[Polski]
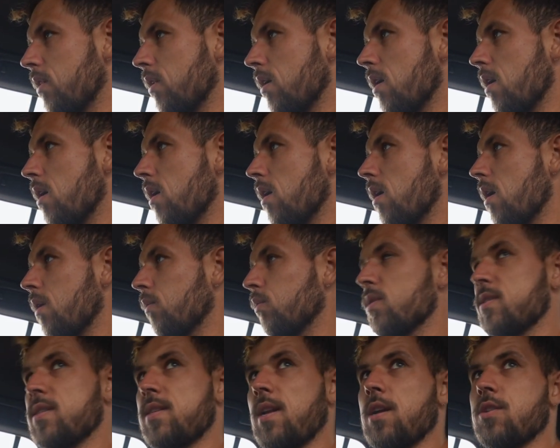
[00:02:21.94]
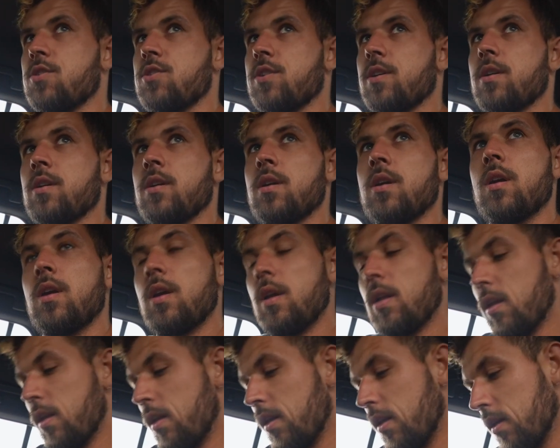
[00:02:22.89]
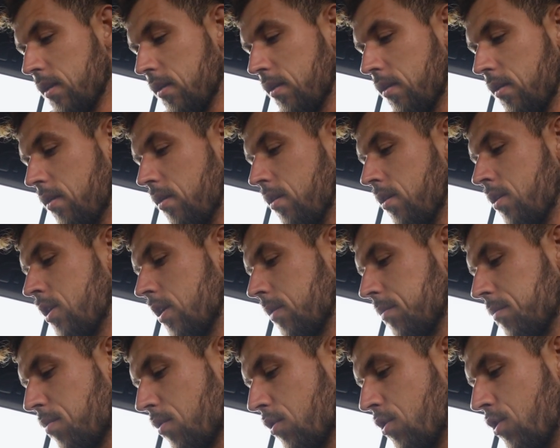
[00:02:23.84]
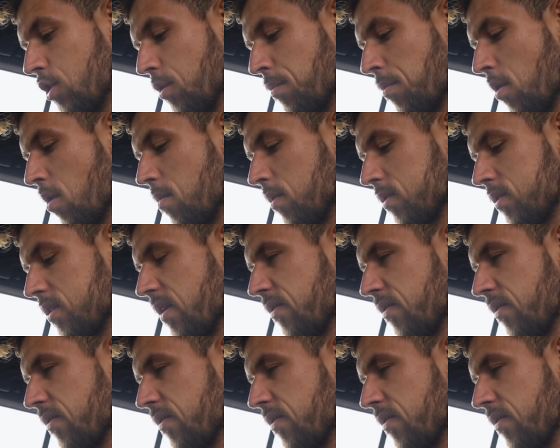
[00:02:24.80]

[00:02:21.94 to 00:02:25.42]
na autostradzie. I chciałbym prosić o pomoc.